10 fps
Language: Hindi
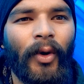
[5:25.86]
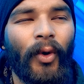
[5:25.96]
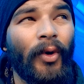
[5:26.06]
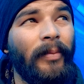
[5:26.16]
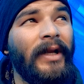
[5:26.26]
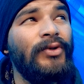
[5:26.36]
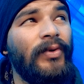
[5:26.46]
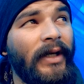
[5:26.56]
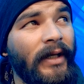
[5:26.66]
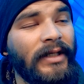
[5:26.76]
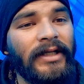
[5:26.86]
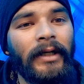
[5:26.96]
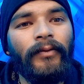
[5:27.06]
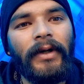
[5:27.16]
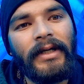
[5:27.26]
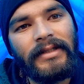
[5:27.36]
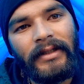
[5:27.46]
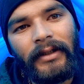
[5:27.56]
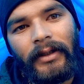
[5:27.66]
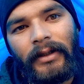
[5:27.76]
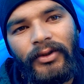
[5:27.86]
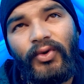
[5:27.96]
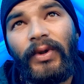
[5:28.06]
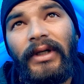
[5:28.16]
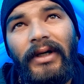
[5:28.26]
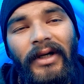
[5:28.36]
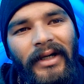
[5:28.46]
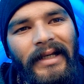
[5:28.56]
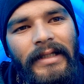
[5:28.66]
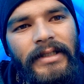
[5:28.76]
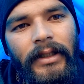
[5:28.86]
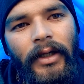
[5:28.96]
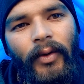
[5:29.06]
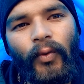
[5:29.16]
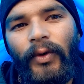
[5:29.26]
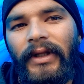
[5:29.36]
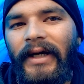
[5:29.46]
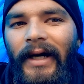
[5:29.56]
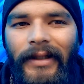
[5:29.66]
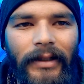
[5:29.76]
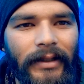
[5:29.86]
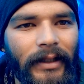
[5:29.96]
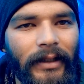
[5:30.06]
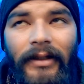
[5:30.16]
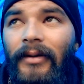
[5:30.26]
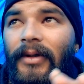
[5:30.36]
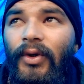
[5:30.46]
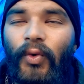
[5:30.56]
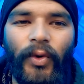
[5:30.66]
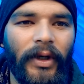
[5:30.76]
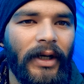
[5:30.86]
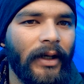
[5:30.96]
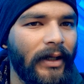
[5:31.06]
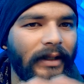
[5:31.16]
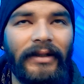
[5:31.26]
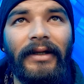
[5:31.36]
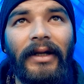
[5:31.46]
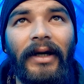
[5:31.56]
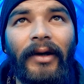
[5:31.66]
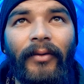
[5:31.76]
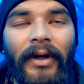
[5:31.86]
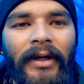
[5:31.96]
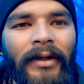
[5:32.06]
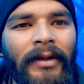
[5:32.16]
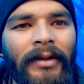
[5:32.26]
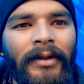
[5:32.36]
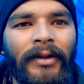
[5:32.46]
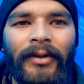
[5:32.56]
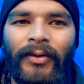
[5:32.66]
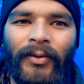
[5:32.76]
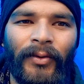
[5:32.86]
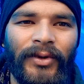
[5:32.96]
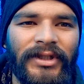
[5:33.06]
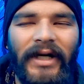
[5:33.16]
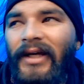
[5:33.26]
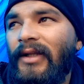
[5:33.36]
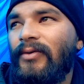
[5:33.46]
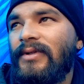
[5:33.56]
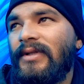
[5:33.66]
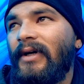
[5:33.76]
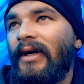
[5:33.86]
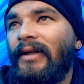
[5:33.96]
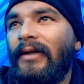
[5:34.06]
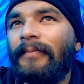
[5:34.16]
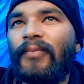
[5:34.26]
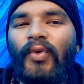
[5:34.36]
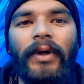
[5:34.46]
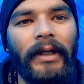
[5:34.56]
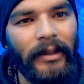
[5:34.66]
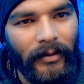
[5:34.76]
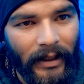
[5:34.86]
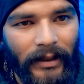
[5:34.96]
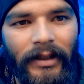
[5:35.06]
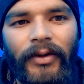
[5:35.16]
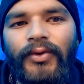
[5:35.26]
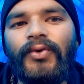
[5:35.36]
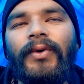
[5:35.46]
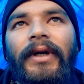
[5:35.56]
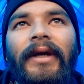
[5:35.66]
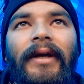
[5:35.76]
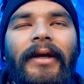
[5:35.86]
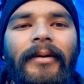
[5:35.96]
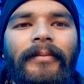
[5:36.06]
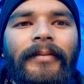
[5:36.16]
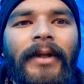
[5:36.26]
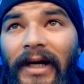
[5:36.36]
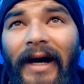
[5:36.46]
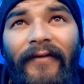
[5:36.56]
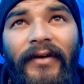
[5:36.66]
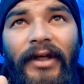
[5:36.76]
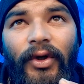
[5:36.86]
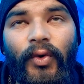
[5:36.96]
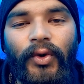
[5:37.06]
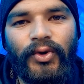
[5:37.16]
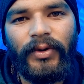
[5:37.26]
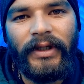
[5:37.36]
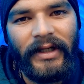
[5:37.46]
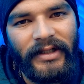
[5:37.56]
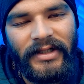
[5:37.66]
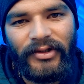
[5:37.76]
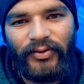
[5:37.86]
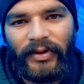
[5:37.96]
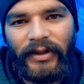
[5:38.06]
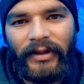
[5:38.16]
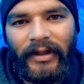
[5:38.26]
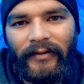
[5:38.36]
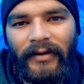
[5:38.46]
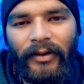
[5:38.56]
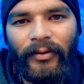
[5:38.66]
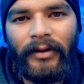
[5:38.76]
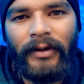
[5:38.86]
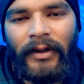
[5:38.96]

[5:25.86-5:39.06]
और मैंने सुना है कि शायद वहाँ से जो ग्लेशियर है वो दिखाई देता है लेकिन अभी कोहरा हर दिन लगा हुआ है तो शायद ही कुछ दिखाई दे तो अगली बार के लिए उसको रखेंगे हम काफ़ी लोग जो है घर जा चुके हैं काफ़ी लोग